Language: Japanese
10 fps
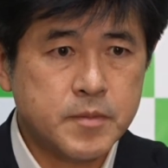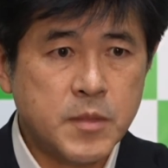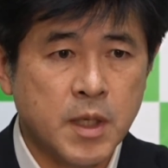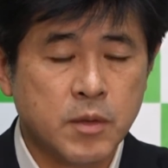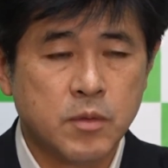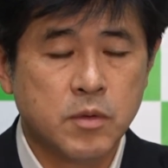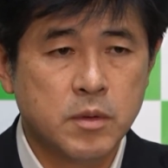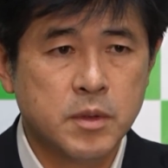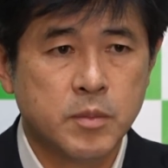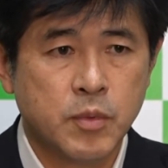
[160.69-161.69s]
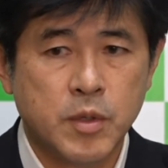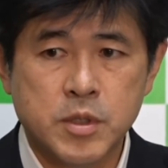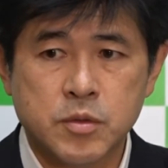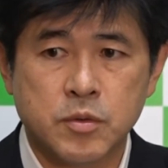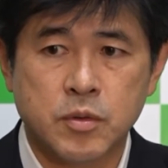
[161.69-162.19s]
あの防
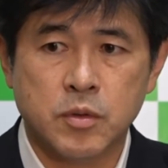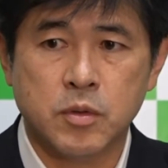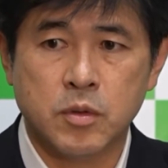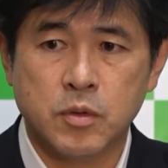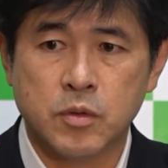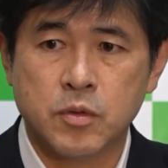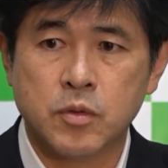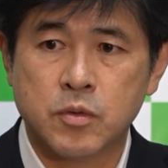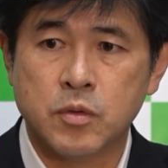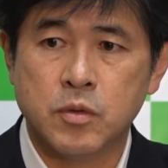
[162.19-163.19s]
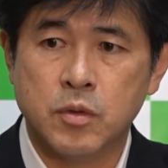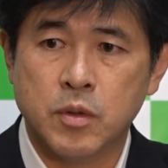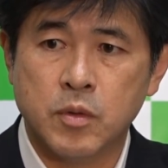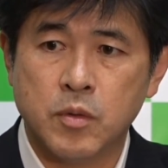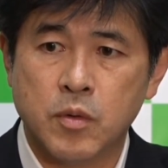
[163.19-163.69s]
衛情報
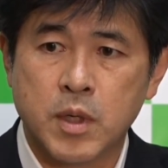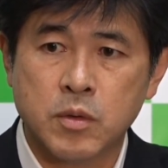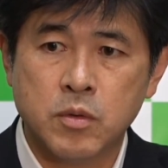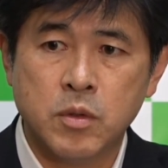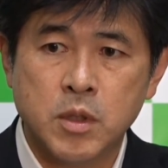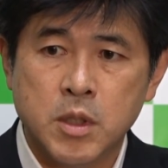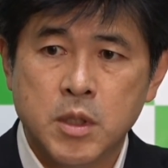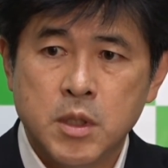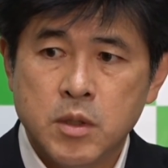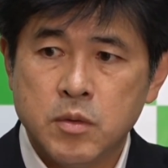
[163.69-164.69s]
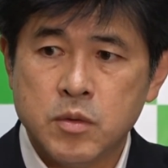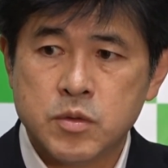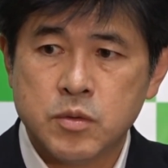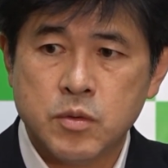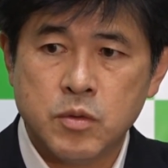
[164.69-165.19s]
等々、他の
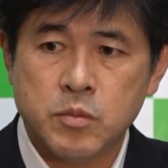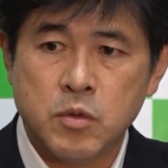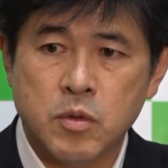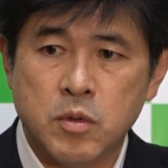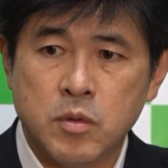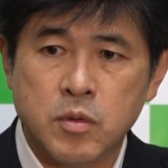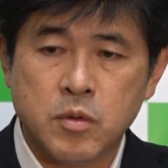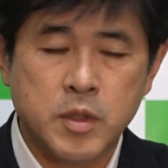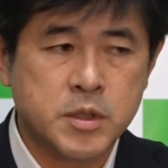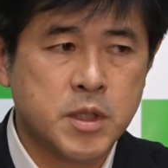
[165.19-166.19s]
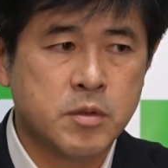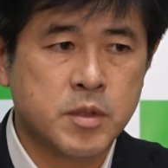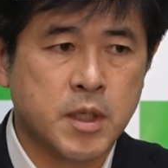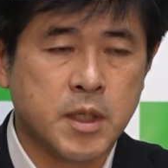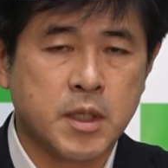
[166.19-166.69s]
情報も漏洩しているん
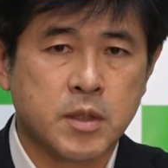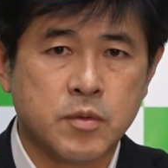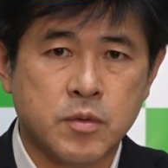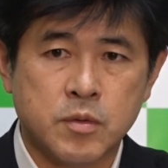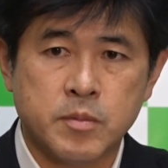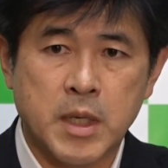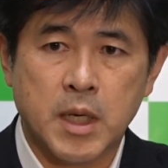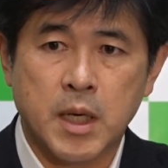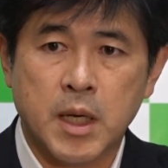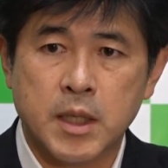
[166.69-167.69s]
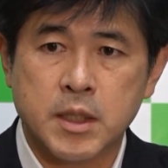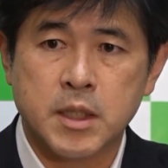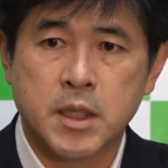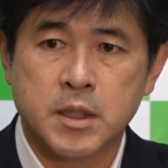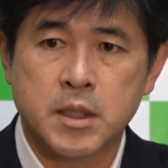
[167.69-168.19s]
ではないかという、まあ、疑
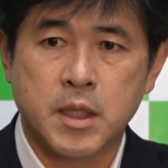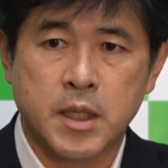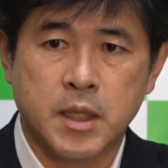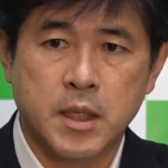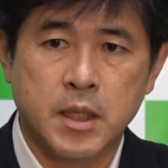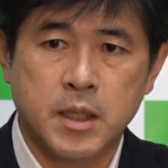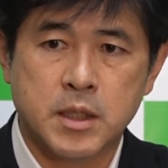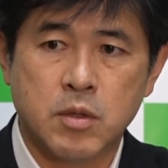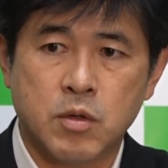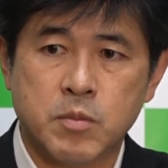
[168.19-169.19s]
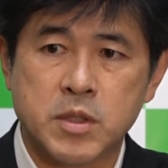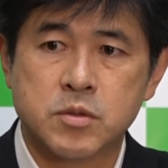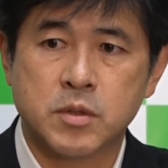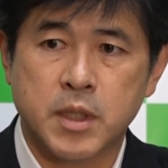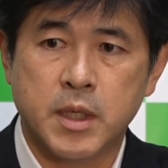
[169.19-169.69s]
義が出てきております
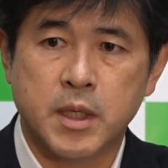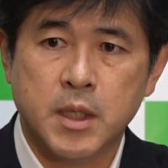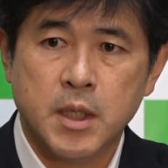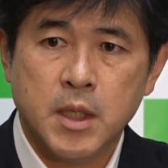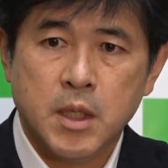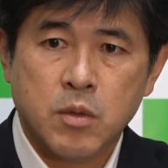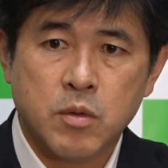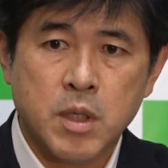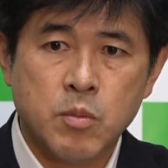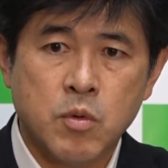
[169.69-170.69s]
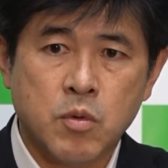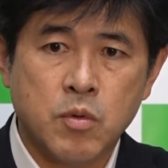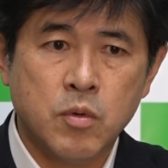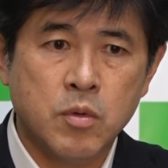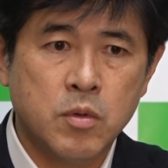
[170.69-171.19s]
ので、これはもう功